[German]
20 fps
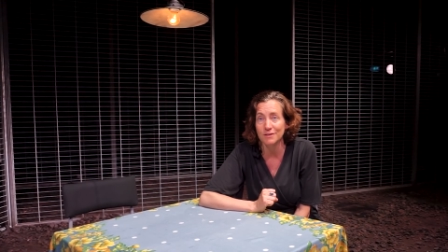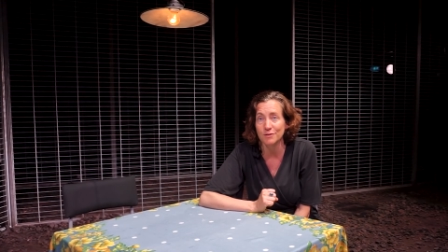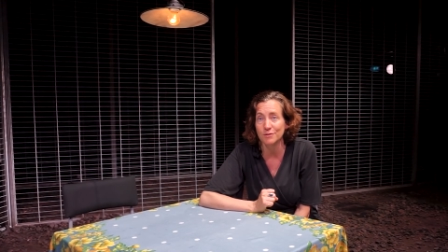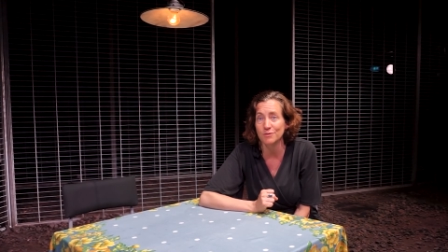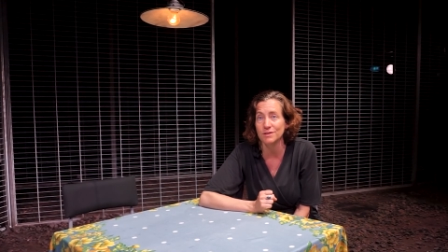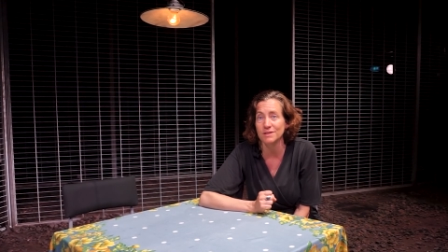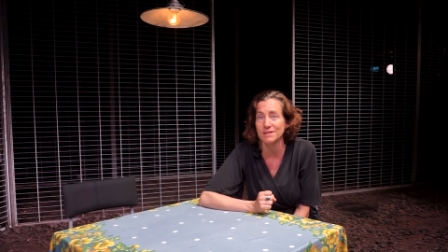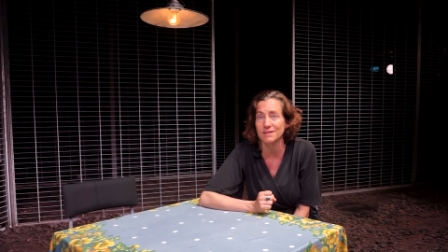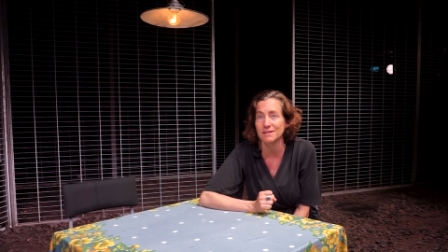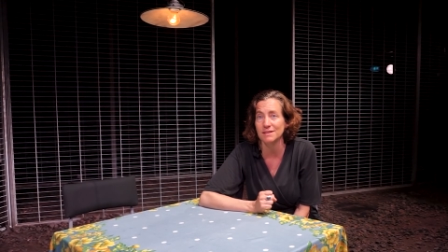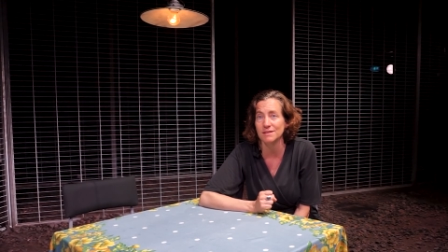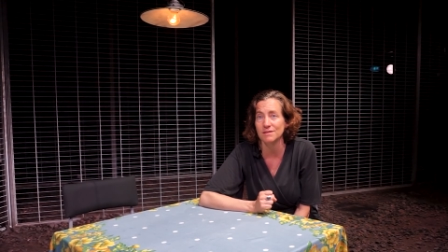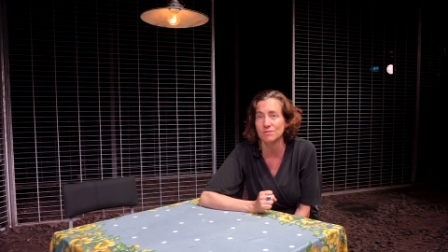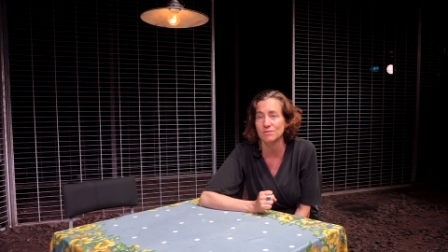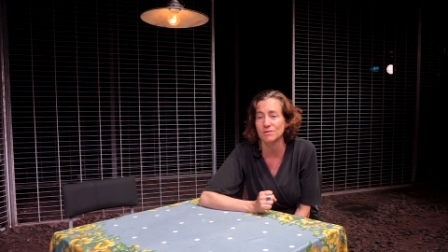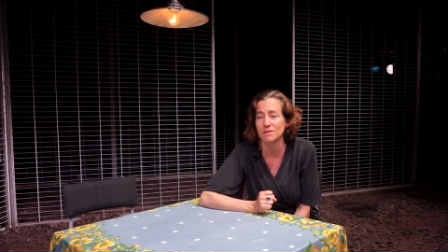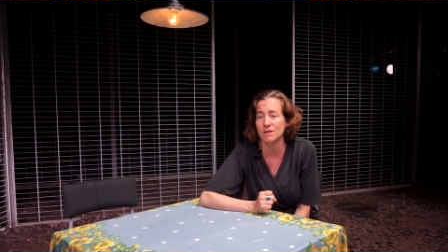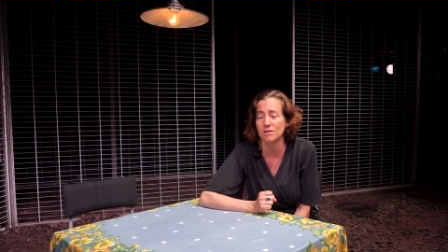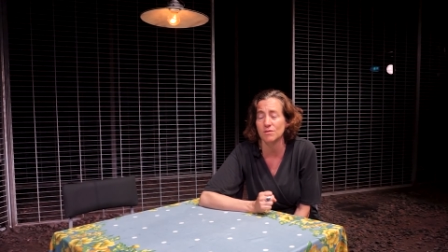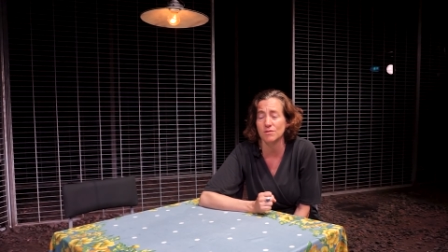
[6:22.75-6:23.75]
gültig
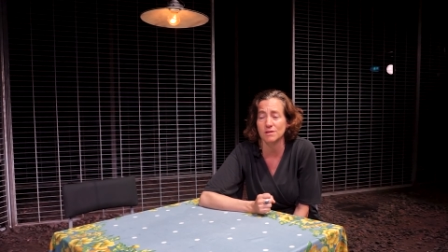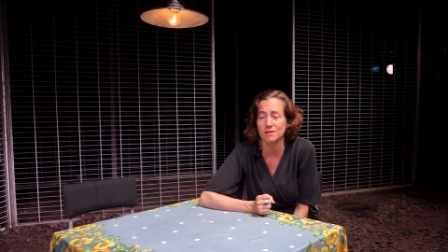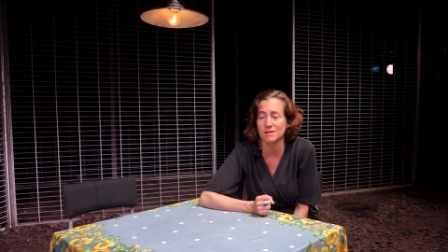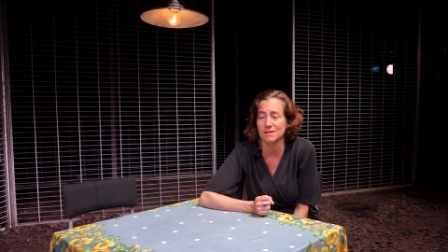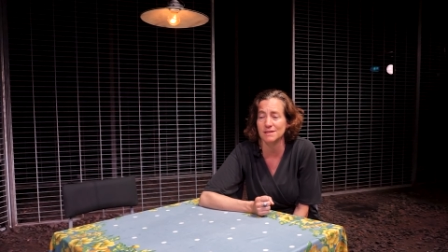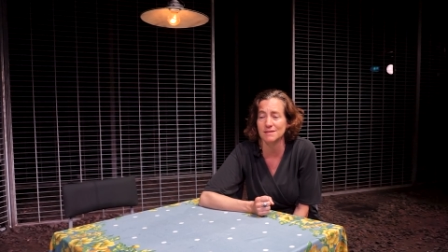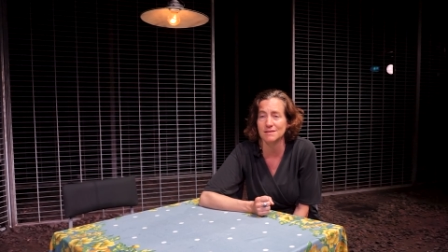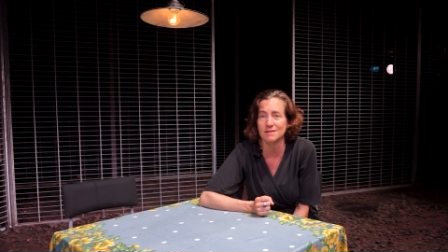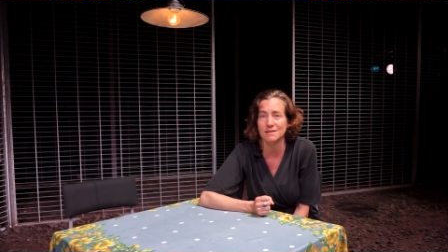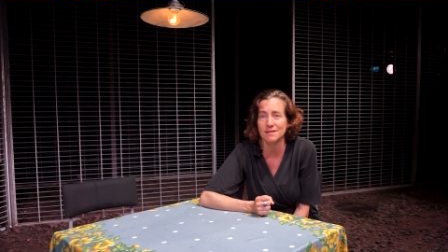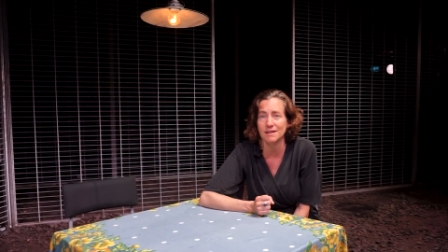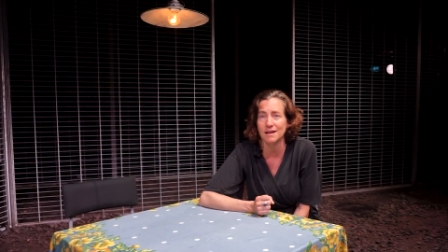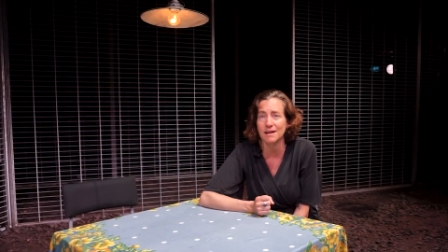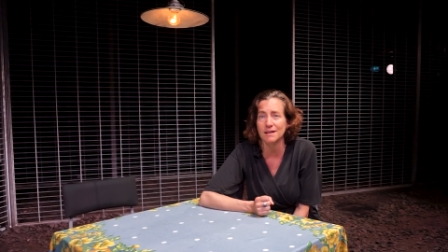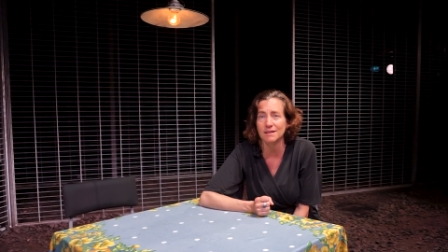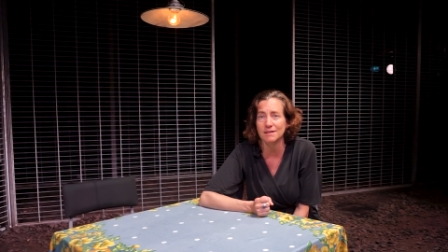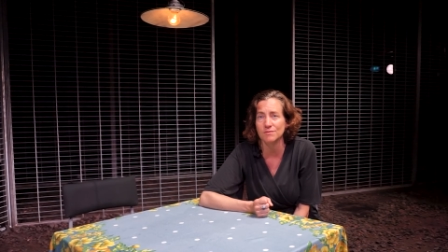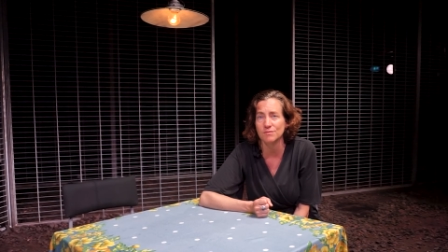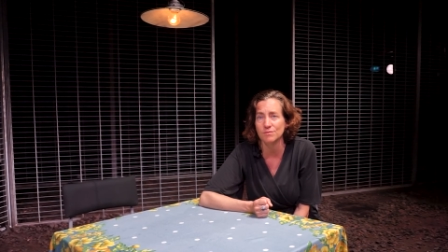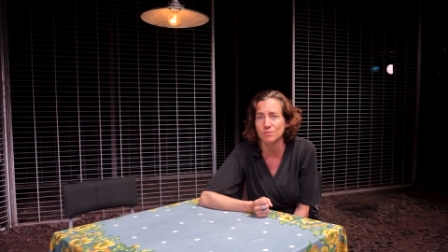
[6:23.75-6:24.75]
und auch in diesen
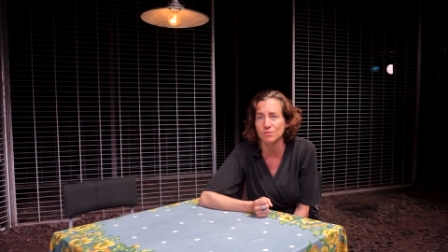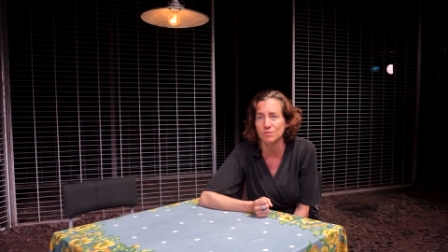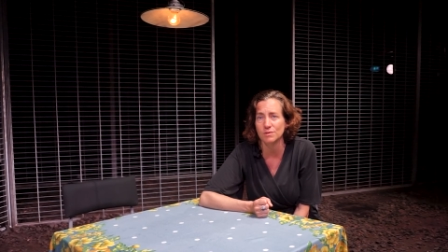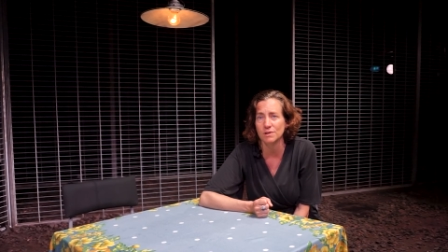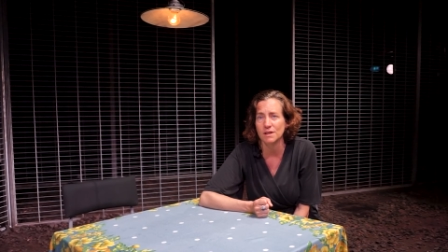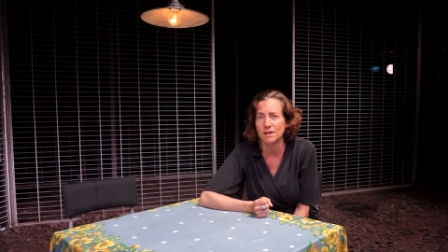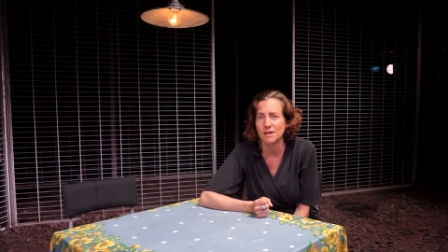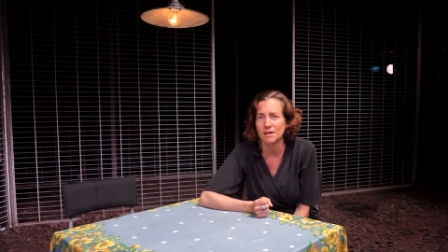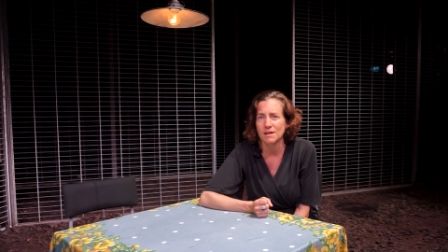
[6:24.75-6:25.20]
Tagen, wo,